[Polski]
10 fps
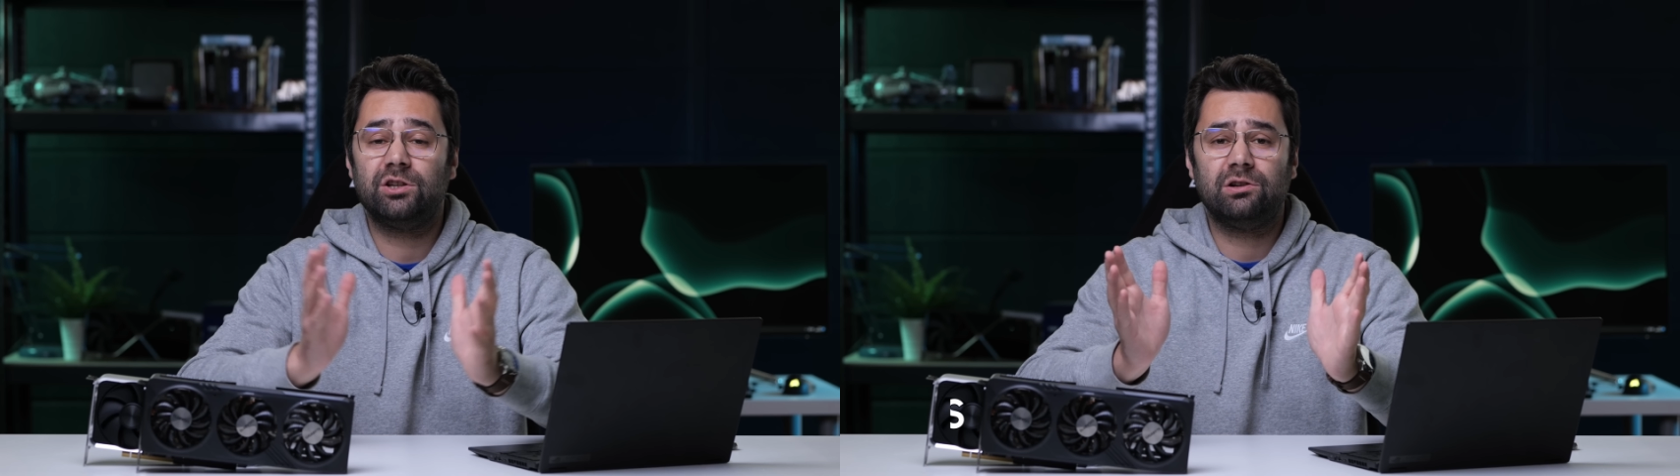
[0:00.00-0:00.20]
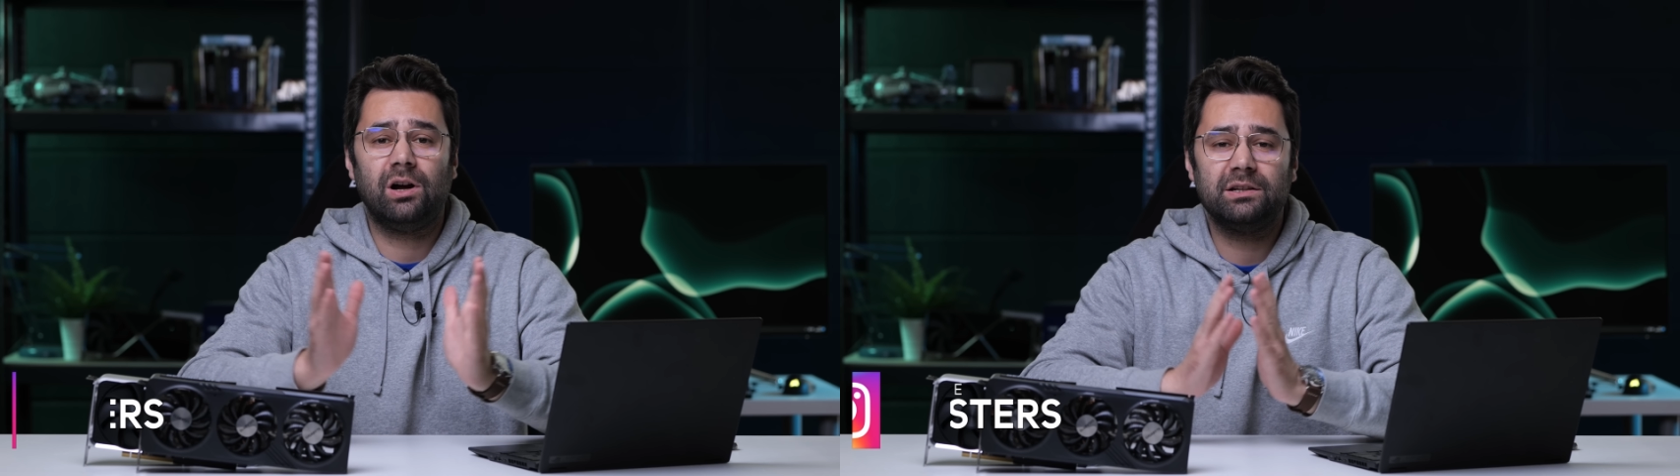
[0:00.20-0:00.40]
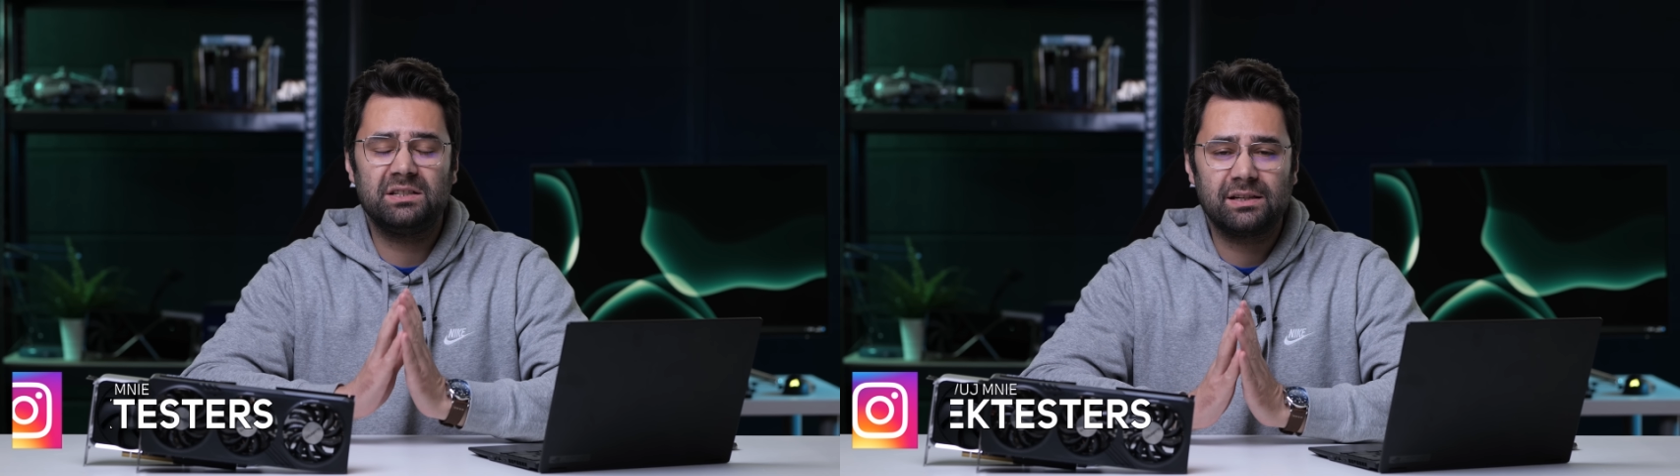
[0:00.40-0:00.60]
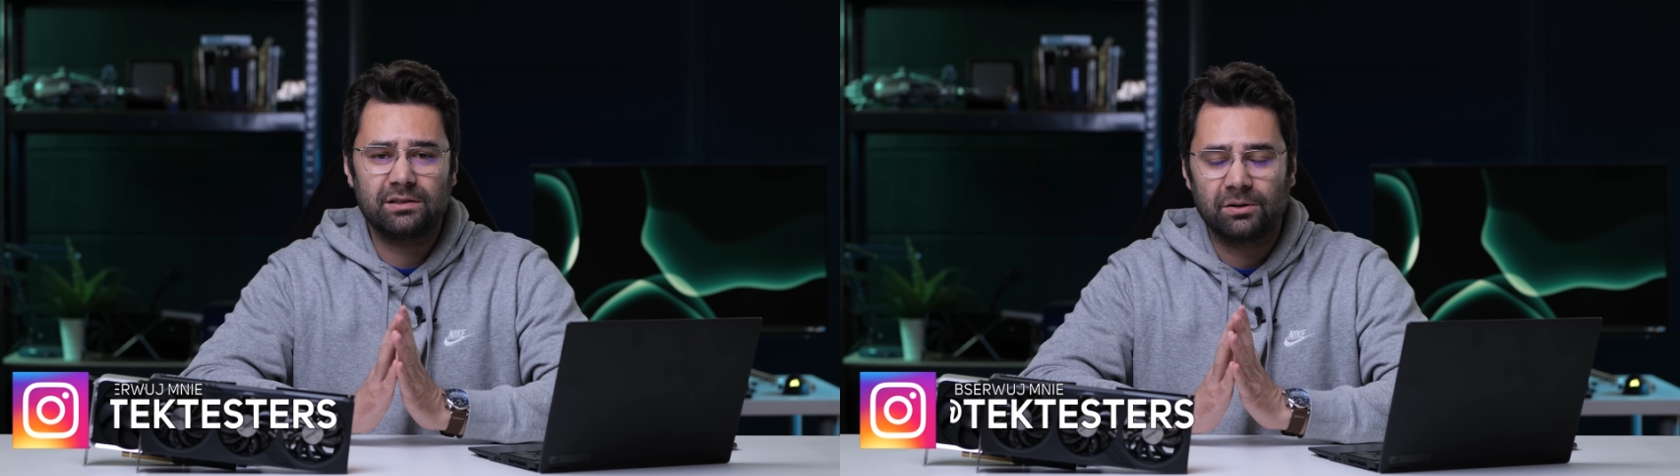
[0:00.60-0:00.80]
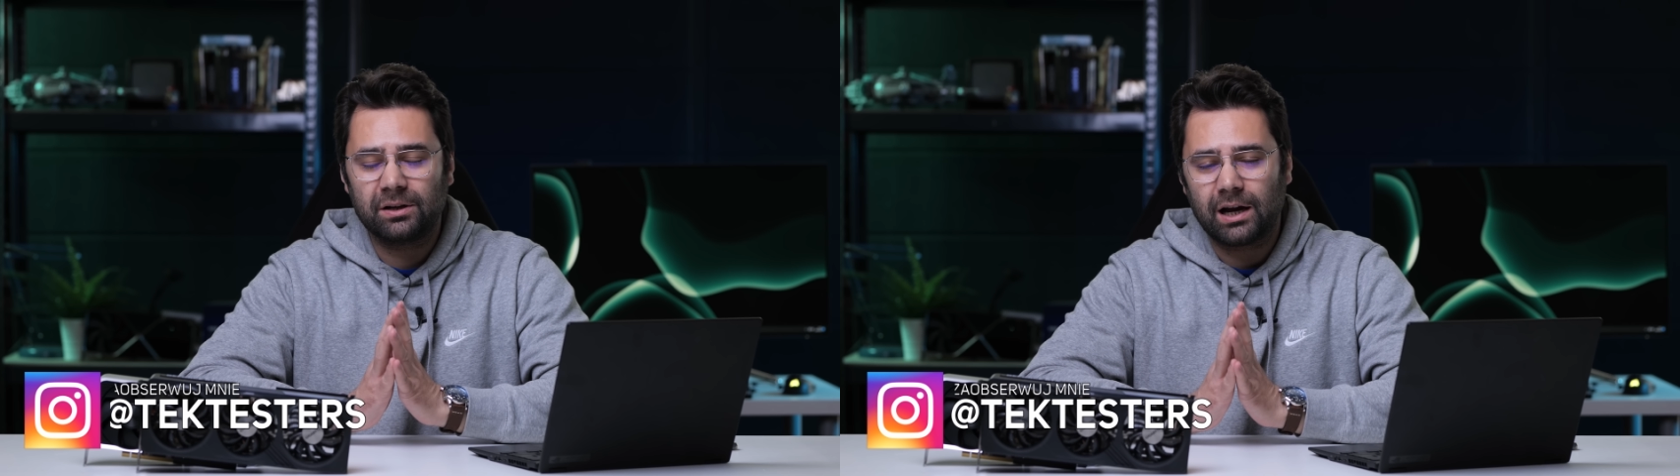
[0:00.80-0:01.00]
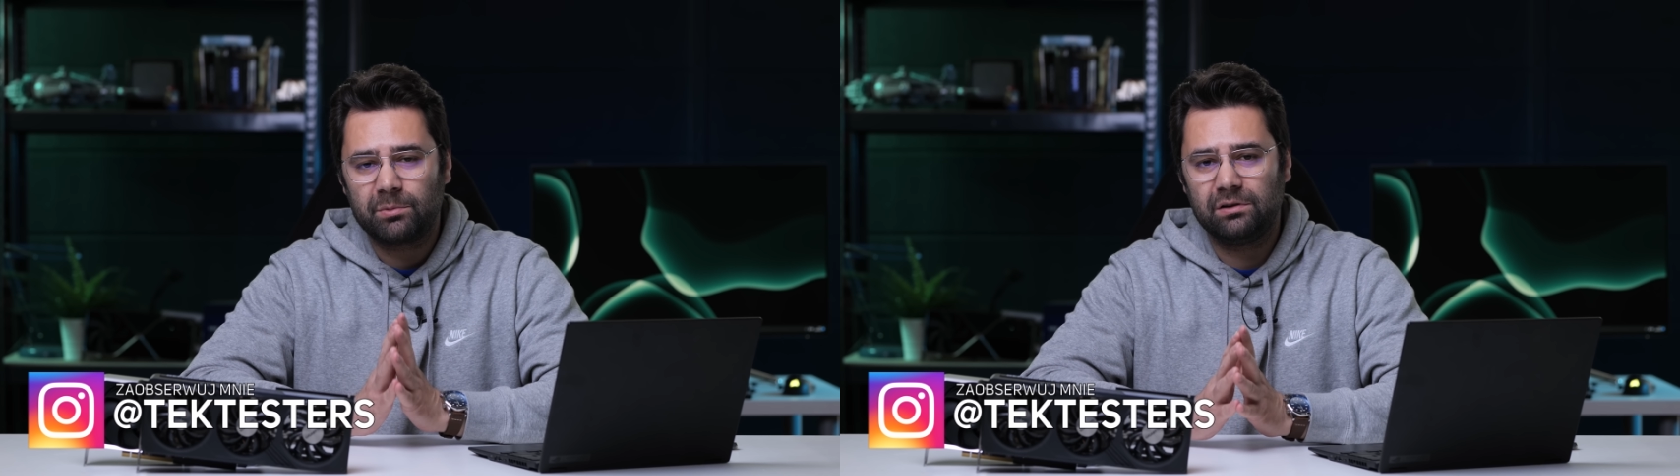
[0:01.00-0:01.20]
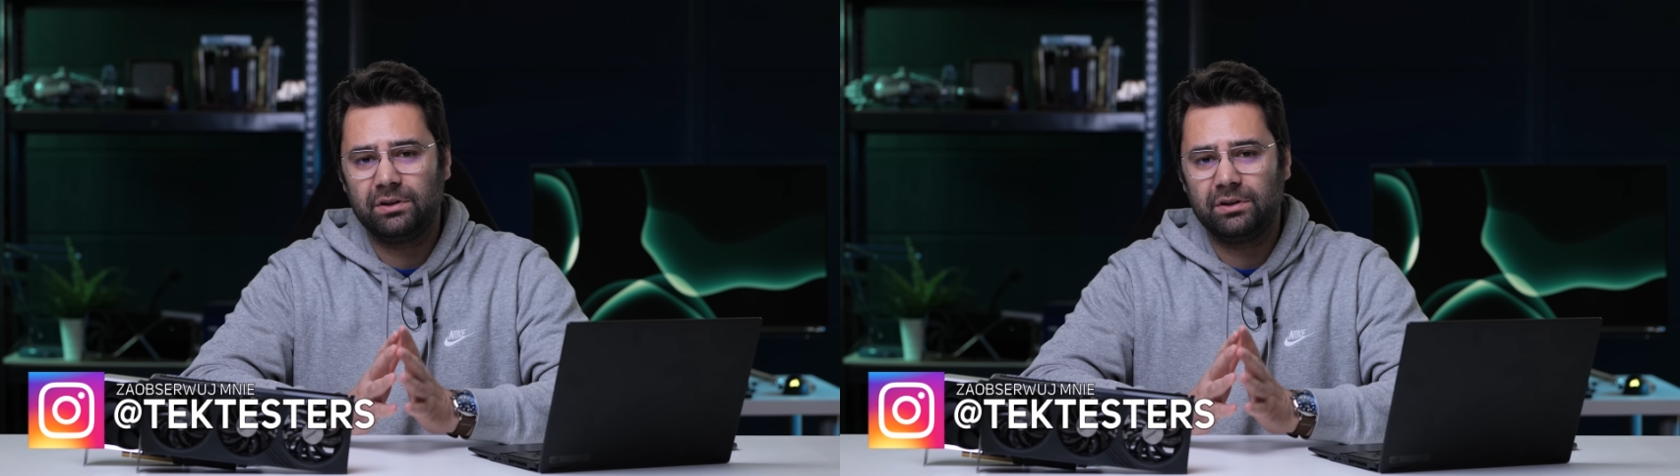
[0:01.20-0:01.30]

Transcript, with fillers: Cześć kochani, z tej strony Kamil,